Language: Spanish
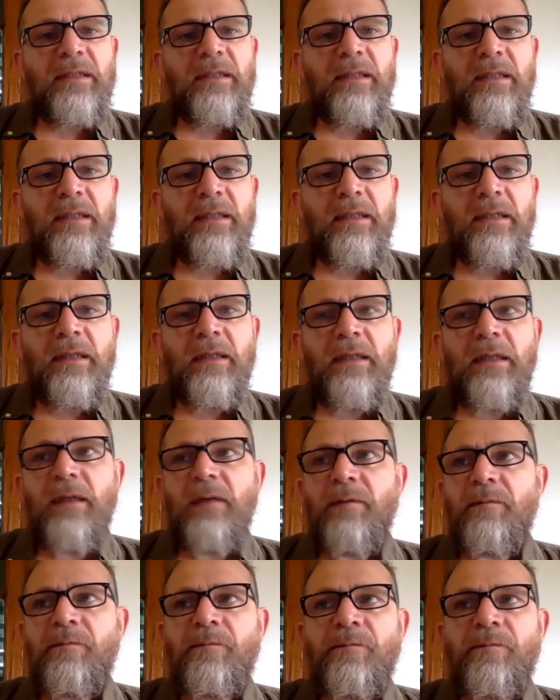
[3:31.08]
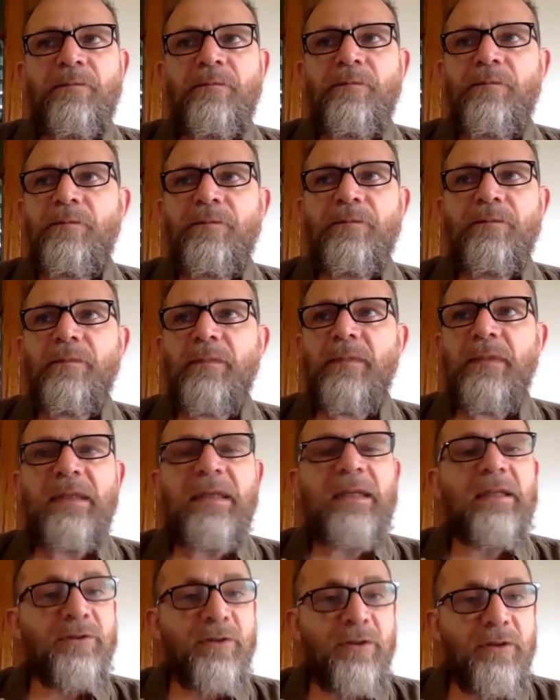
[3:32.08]

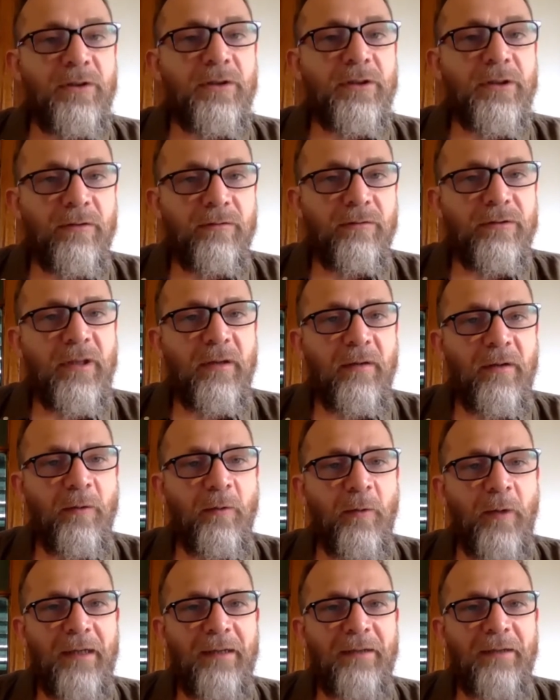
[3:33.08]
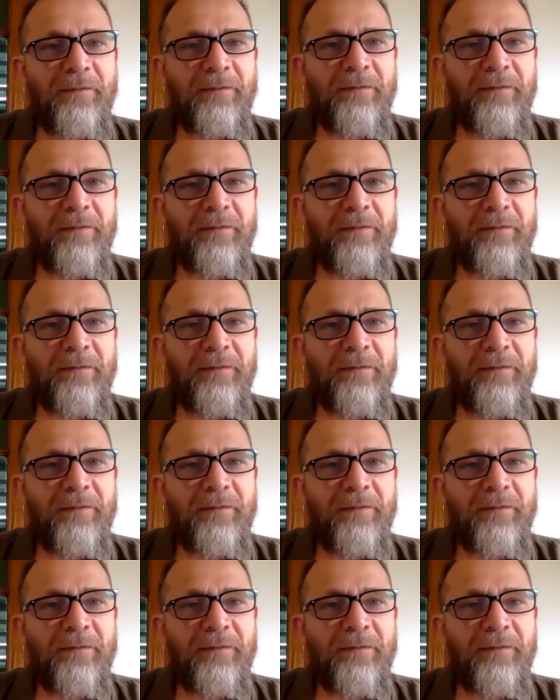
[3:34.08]
y el sonido se escuchaba igual.